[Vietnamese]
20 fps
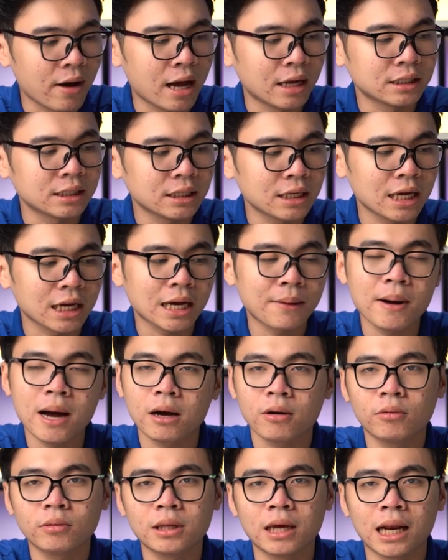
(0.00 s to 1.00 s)
và trên đây các
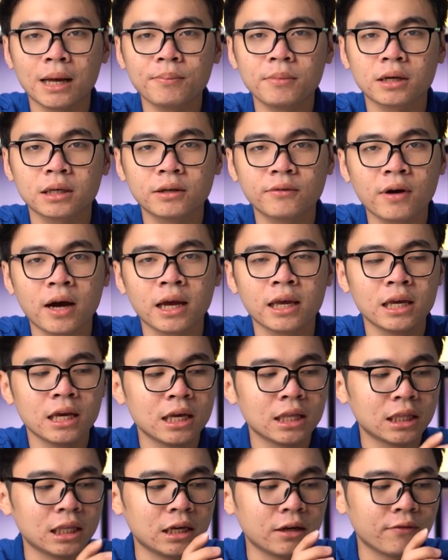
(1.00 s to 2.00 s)
bạn có thể lắp được như vậy.
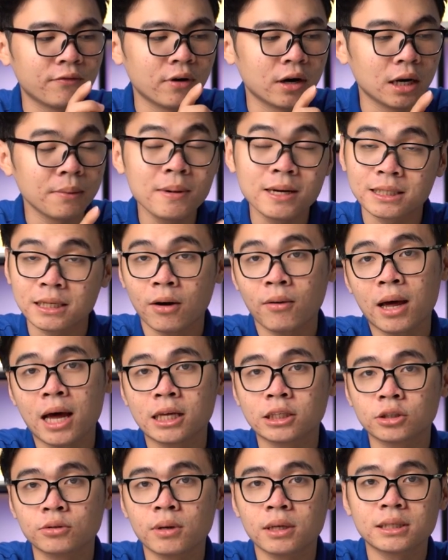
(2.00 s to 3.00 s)
Thì với 16
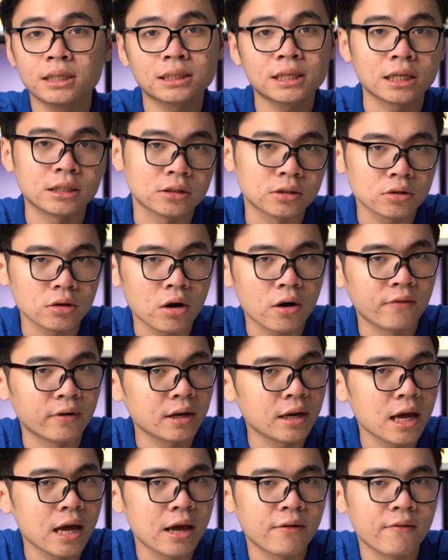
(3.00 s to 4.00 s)
làn chúng ta sẽ dành cho
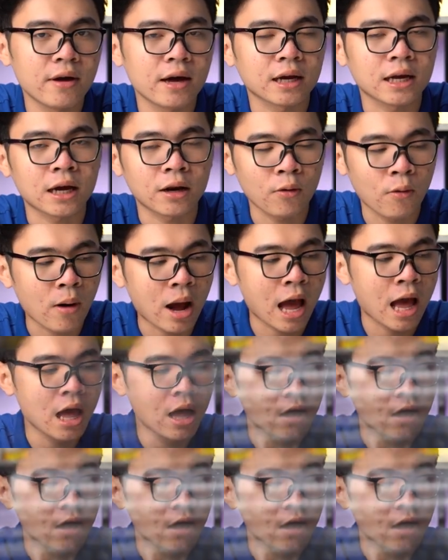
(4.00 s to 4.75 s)
vấn đề về card họa